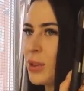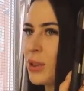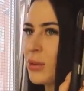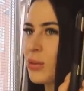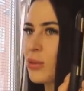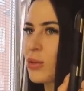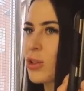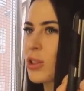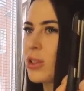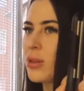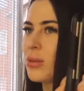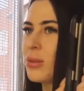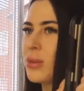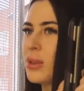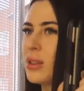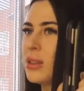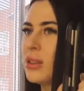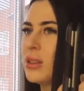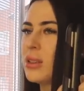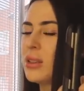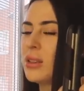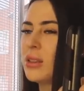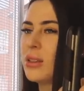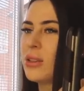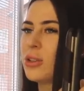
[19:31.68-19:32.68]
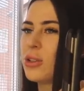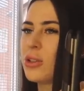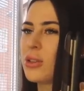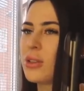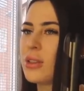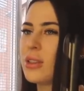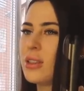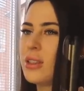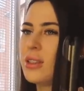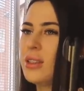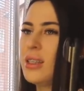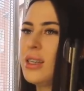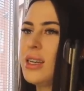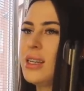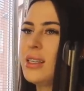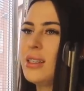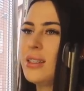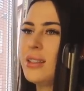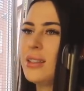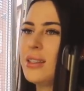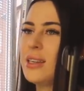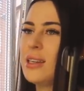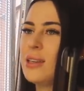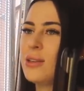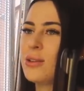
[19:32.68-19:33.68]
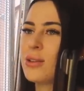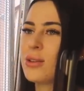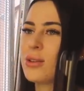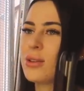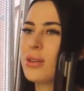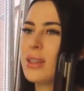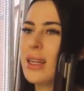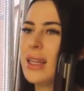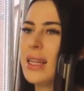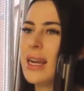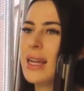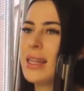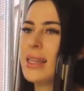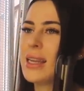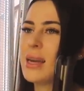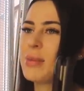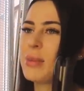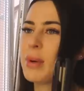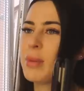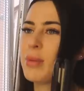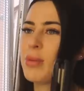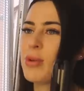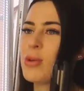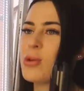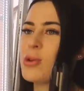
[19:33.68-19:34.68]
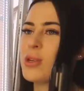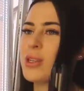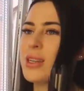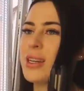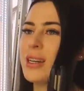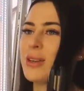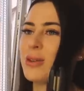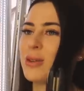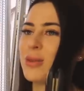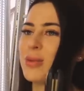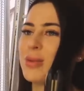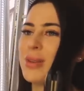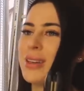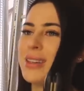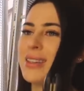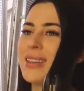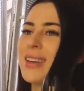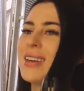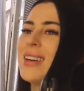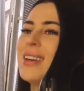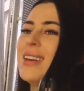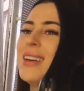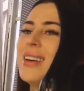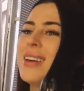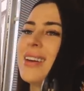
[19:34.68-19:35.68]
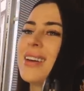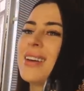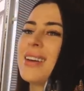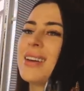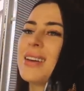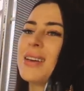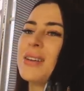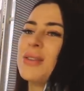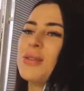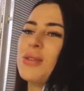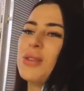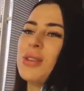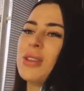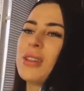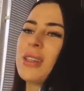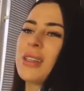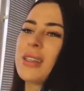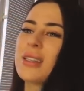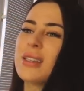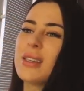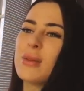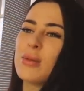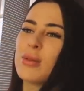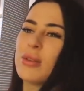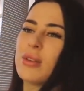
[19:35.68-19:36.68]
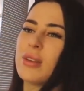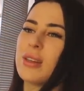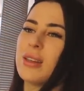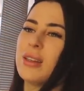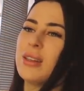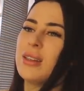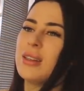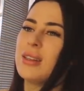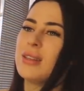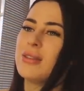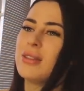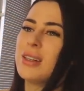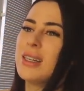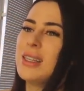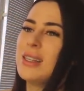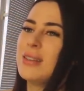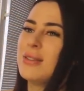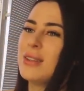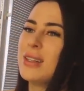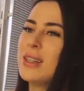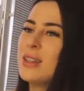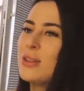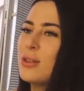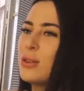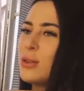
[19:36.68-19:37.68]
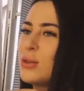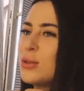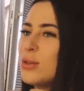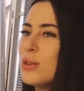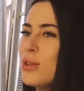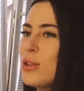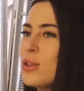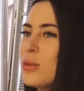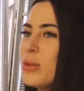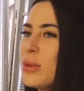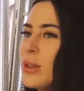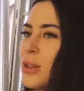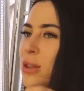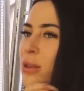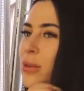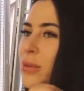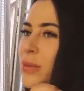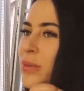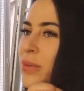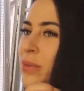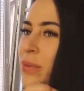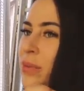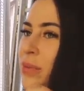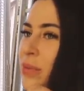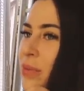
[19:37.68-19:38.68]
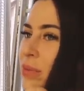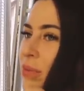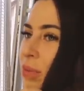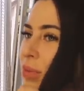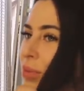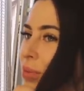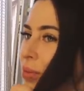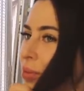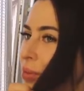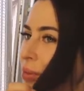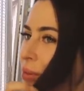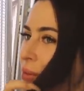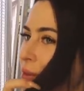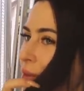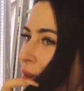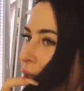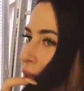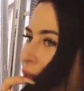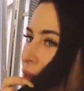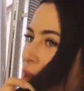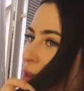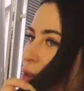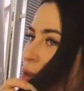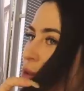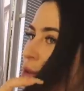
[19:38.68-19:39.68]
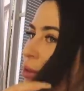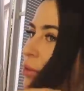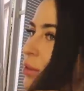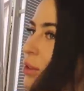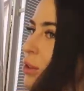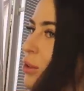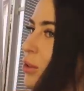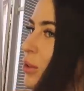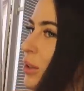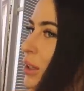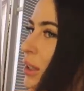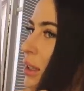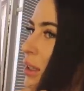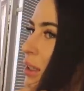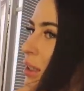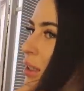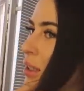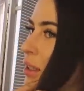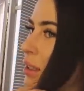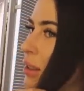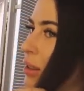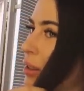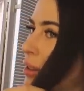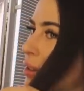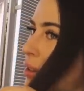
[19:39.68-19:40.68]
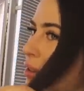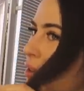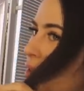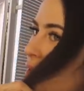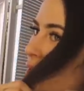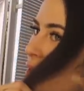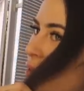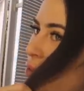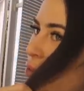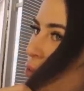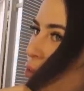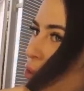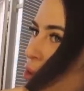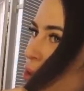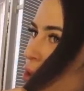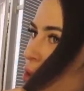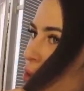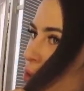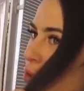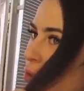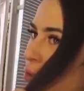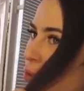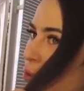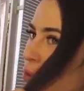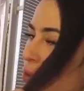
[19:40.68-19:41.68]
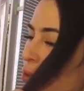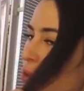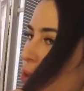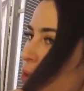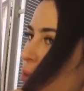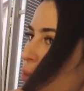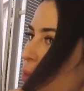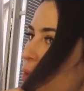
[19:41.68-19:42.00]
потому что мы что-то сидели, сидели, он такой, да ладно, я попозже лягу спать. Вот, хотя я ему говорила, давай, давай, а то не уснешь потом. Но в итоге до двух часов ночи